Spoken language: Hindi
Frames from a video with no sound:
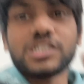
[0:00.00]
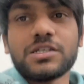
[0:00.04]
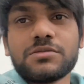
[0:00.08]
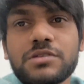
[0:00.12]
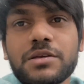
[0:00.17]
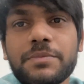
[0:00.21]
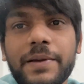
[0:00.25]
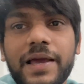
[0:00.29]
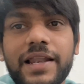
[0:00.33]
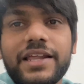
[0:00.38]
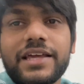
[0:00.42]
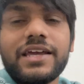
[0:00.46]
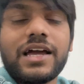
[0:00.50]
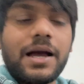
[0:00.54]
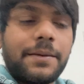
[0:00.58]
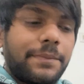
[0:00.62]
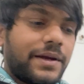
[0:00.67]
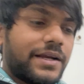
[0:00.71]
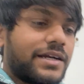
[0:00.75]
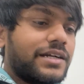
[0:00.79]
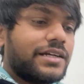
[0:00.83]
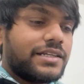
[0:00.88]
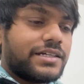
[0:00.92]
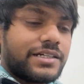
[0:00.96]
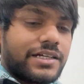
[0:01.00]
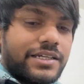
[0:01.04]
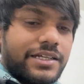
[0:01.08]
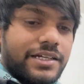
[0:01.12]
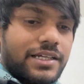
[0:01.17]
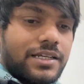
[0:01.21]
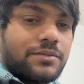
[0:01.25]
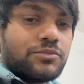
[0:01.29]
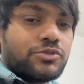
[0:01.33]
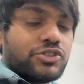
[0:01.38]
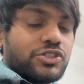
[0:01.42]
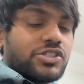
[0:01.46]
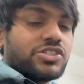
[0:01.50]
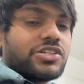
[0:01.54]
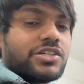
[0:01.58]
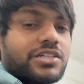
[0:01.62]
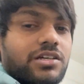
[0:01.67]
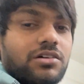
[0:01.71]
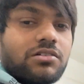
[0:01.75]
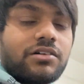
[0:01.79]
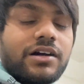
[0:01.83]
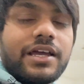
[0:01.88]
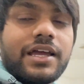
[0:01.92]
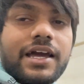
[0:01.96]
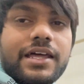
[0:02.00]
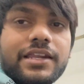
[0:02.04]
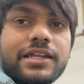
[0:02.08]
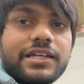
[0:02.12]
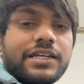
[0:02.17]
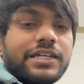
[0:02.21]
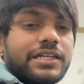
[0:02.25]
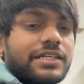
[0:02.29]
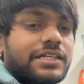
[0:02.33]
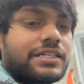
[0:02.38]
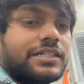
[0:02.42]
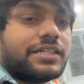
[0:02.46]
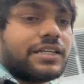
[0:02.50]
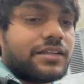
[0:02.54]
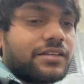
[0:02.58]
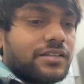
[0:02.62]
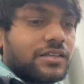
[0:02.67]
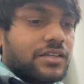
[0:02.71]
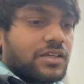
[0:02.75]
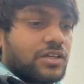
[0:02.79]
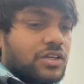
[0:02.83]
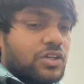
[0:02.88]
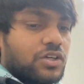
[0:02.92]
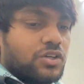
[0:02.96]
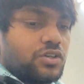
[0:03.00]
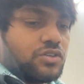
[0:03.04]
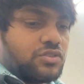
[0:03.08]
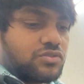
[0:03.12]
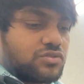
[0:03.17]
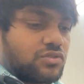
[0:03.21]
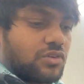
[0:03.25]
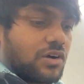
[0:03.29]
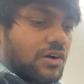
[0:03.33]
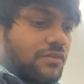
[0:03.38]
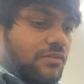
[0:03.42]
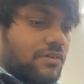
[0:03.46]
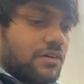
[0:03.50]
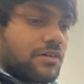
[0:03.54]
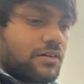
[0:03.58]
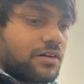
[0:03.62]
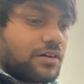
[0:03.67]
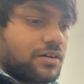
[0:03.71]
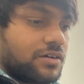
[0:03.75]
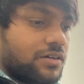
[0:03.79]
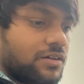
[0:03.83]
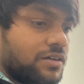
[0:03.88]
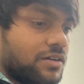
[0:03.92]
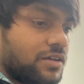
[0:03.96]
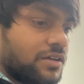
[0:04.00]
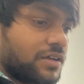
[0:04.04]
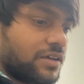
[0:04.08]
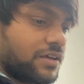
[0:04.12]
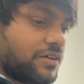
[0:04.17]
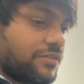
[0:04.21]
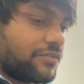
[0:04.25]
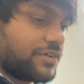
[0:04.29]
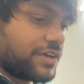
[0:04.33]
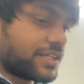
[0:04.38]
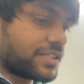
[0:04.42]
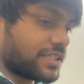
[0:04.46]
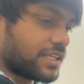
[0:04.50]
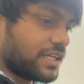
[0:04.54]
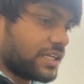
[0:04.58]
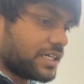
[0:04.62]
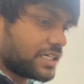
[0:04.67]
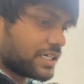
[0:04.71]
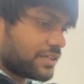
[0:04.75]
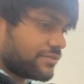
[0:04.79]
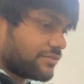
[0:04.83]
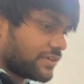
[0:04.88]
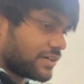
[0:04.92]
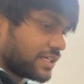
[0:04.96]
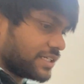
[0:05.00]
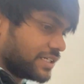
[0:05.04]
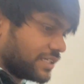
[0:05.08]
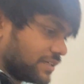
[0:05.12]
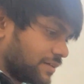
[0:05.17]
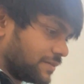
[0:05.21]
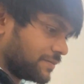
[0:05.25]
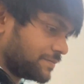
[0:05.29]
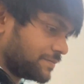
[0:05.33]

सबसे पहले यहाँ पर एडिटिंग करने के लिए मुझे चाहिए होगा यार एक हीटर जो हवा फेंकता ना गर्म वाली